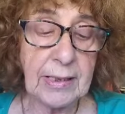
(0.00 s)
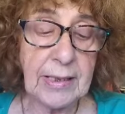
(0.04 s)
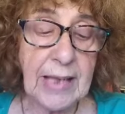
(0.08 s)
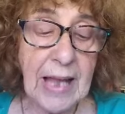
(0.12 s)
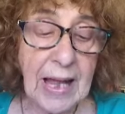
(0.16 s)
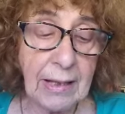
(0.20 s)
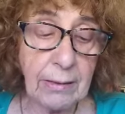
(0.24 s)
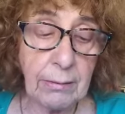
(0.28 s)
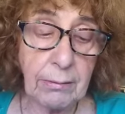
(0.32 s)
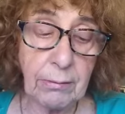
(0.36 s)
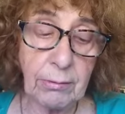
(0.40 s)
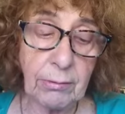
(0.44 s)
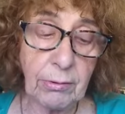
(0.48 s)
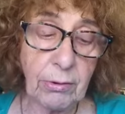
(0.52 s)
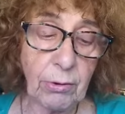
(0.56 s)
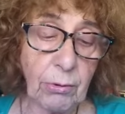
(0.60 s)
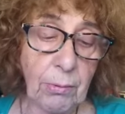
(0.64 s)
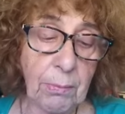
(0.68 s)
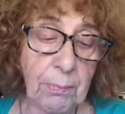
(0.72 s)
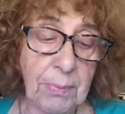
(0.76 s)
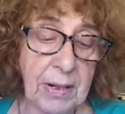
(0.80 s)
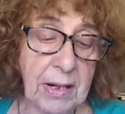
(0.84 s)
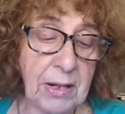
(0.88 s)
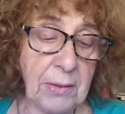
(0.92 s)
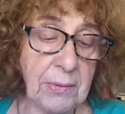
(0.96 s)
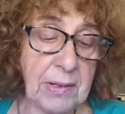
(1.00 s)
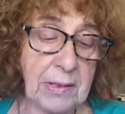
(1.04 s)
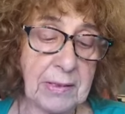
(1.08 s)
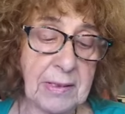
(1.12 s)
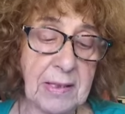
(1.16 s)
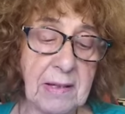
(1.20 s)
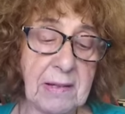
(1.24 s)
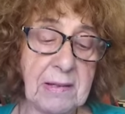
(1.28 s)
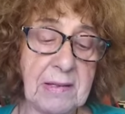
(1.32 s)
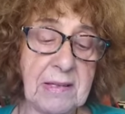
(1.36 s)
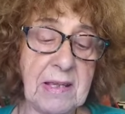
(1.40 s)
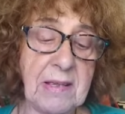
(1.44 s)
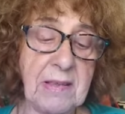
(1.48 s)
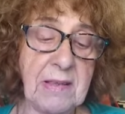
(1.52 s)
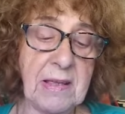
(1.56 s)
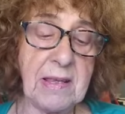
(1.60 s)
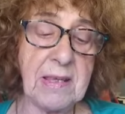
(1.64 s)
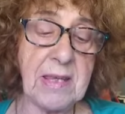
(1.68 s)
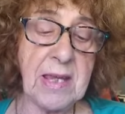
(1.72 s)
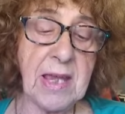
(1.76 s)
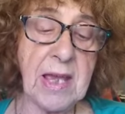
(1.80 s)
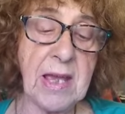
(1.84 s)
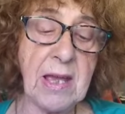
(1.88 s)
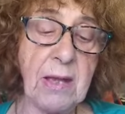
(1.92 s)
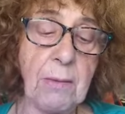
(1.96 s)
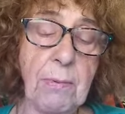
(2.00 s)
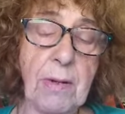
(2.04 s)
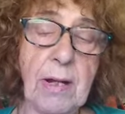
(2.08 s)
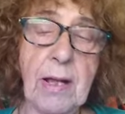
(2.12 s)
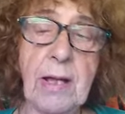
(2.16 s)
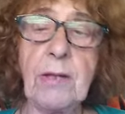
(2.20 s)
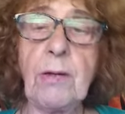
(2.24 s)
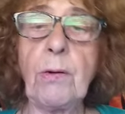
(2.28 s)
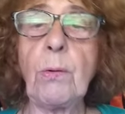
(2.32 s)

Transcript: tanto para vestirse de niebla